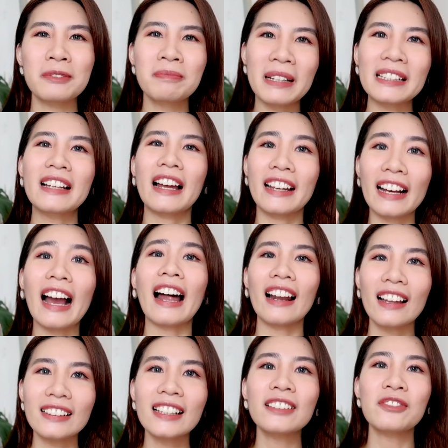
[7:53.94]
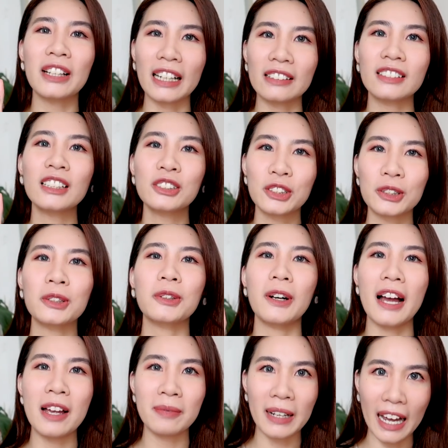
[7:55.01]
mình thấy khá là thích về cái texture của
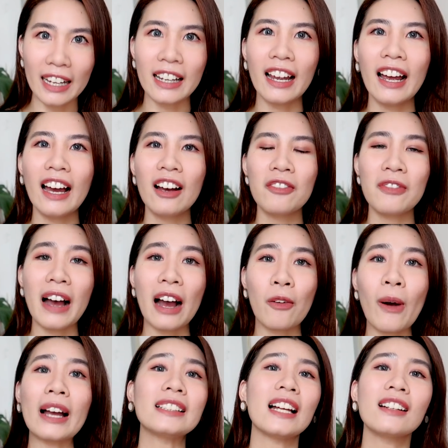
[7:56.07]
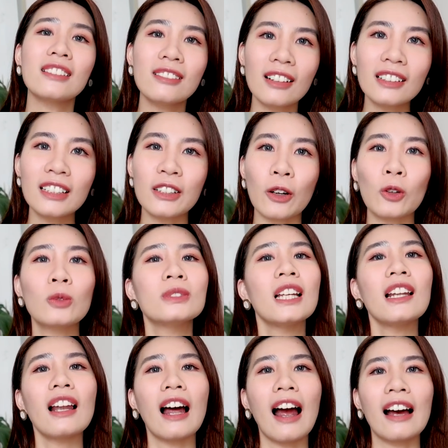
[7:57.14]
em này. Và ngoài ra nữa thì nó cũng
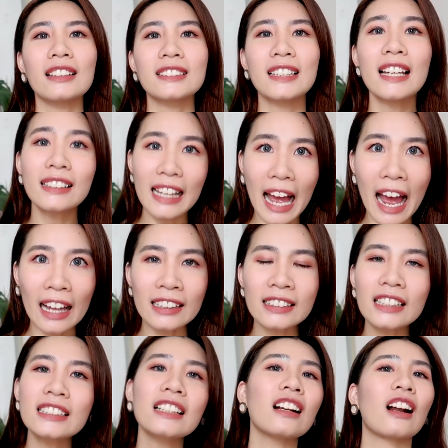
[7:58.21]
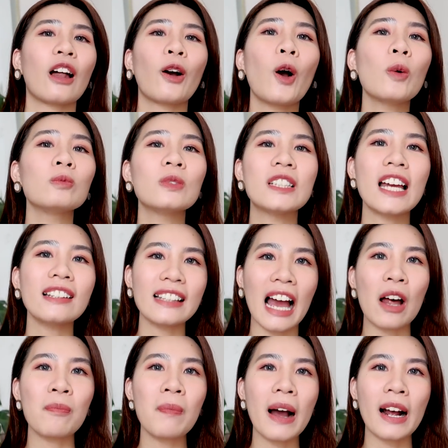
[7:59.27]
rất là dễ tán. Tất nhiên là không dễ
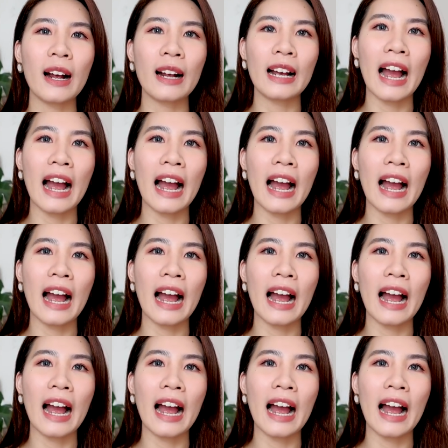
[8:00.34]
tán bằng